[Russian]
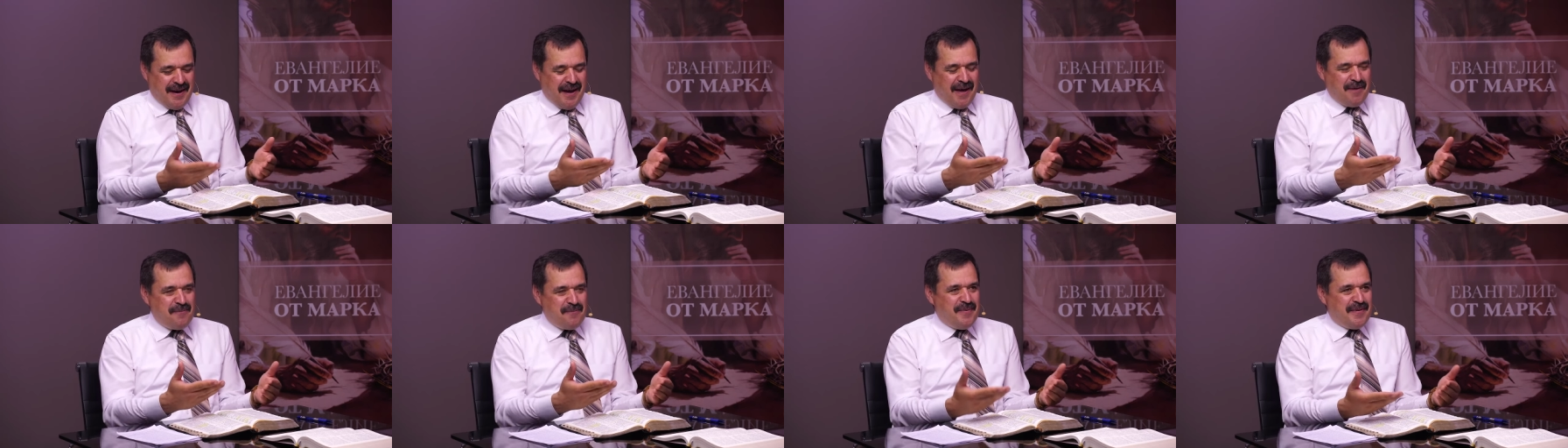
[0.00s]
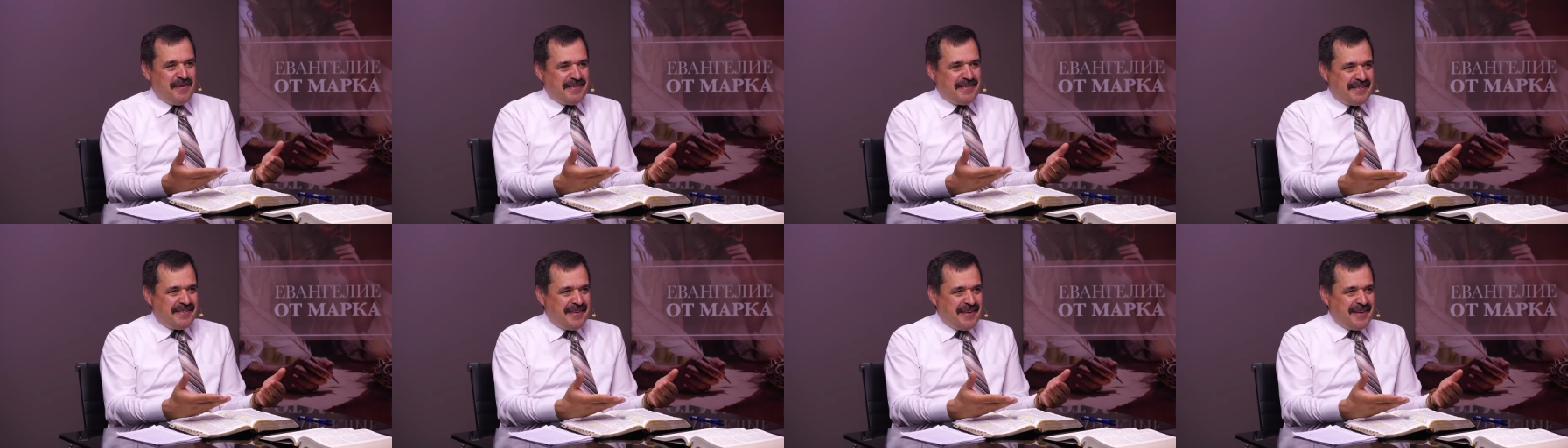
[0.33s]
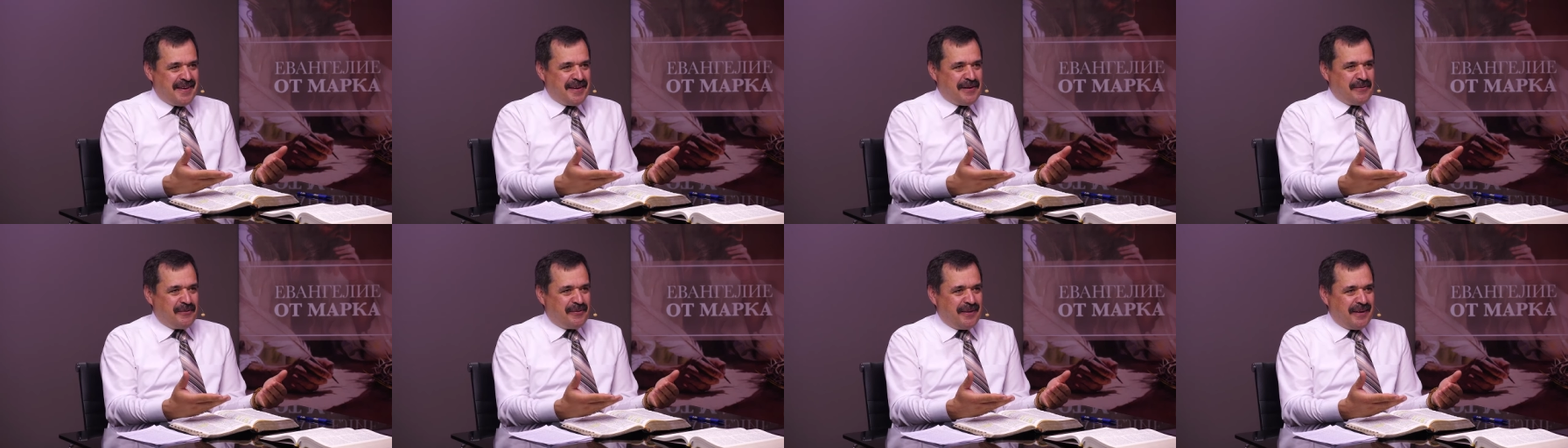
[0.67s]

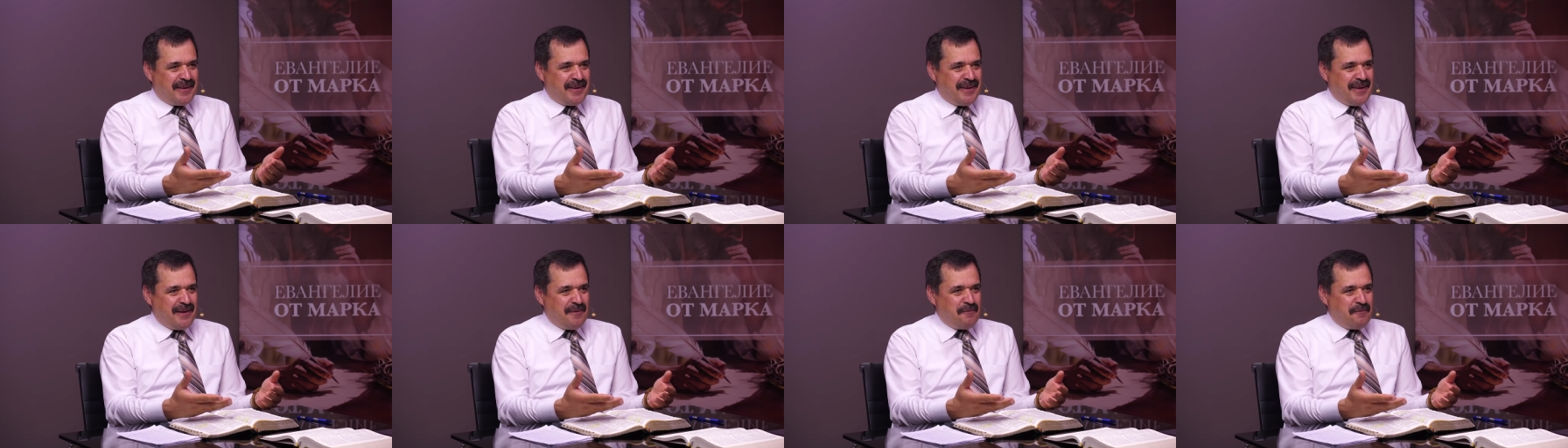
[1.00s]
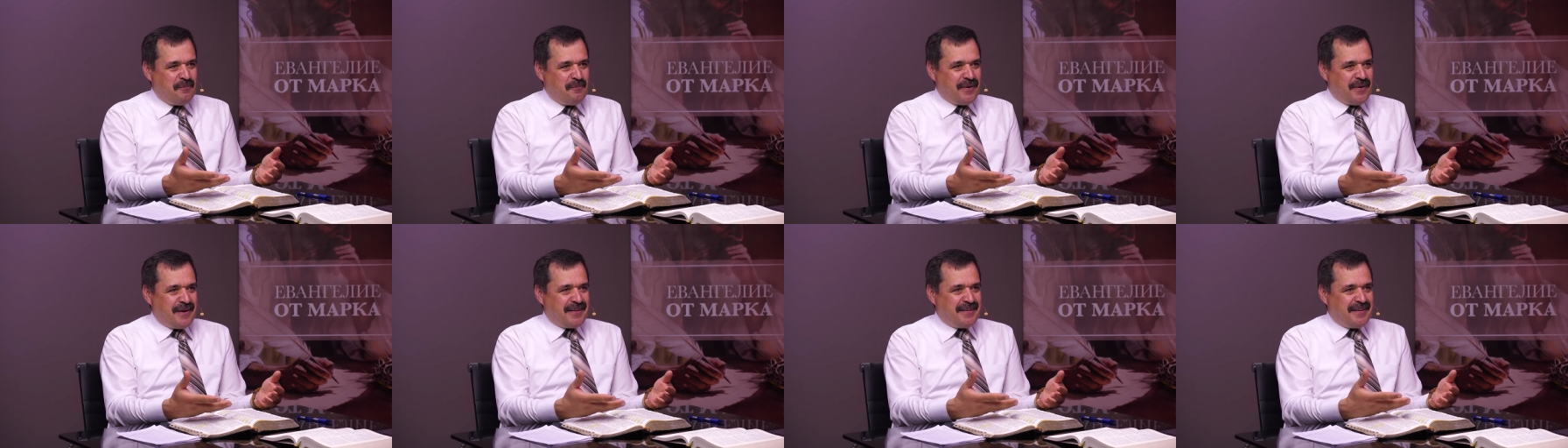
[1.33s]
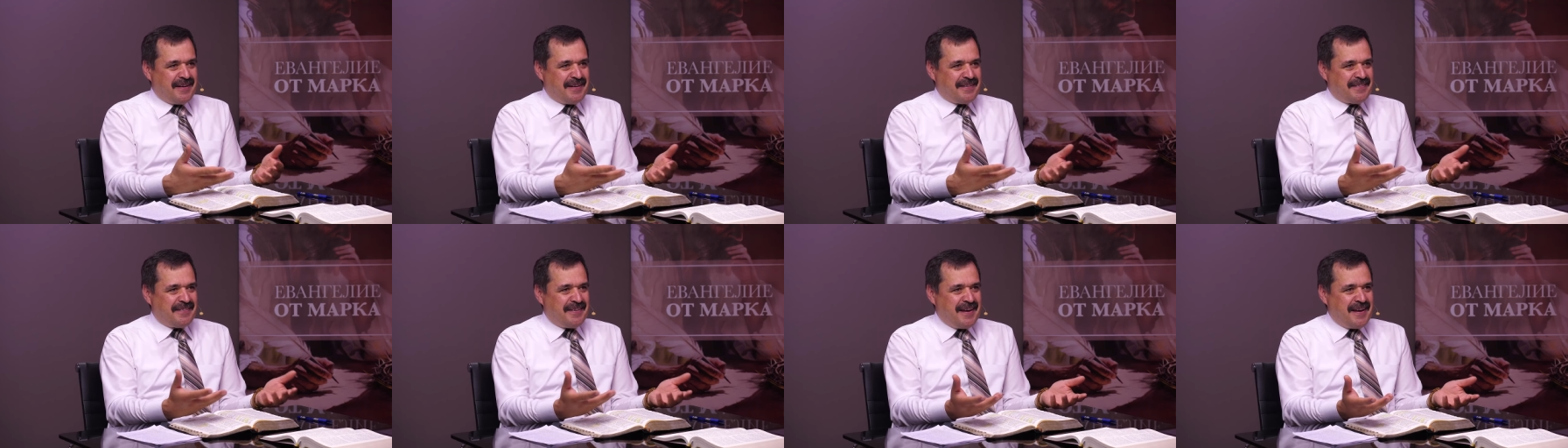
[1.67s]
объяснить вот такие
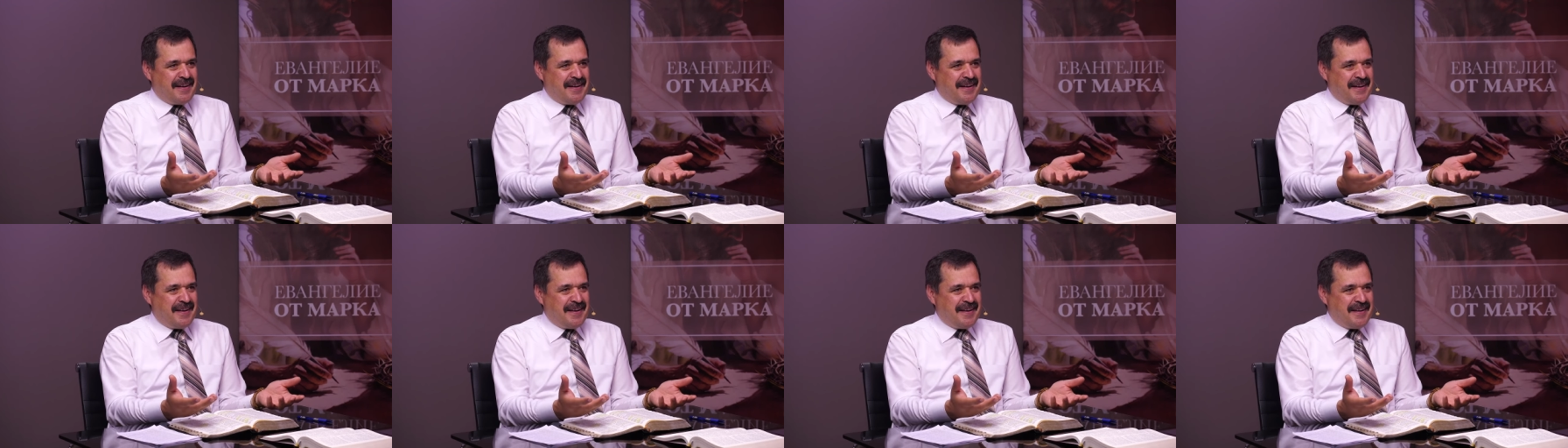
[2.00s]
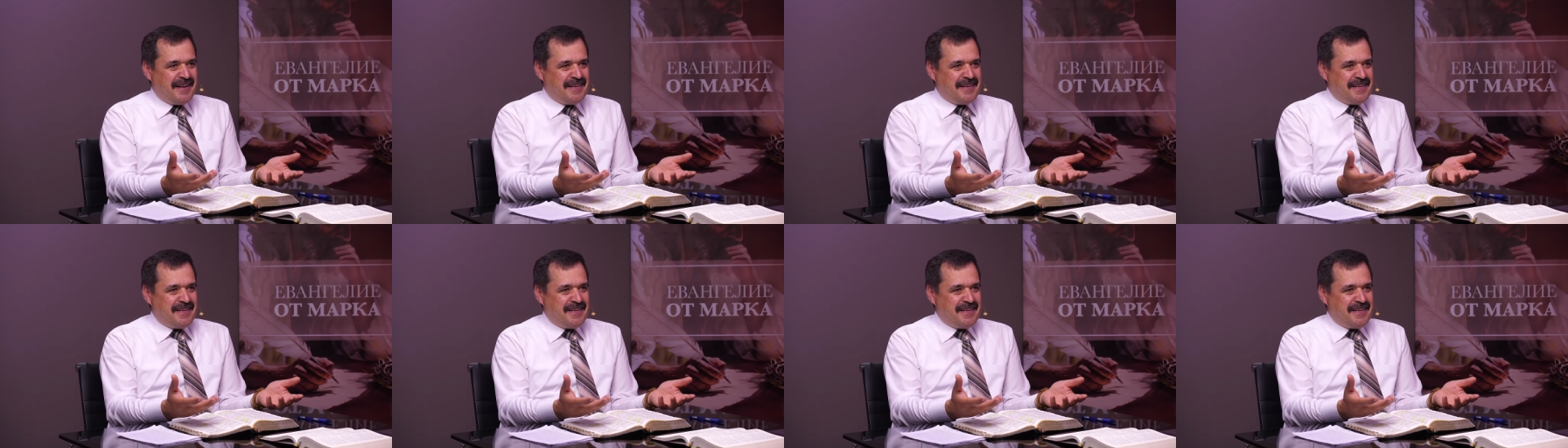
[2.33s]
парадоксальные,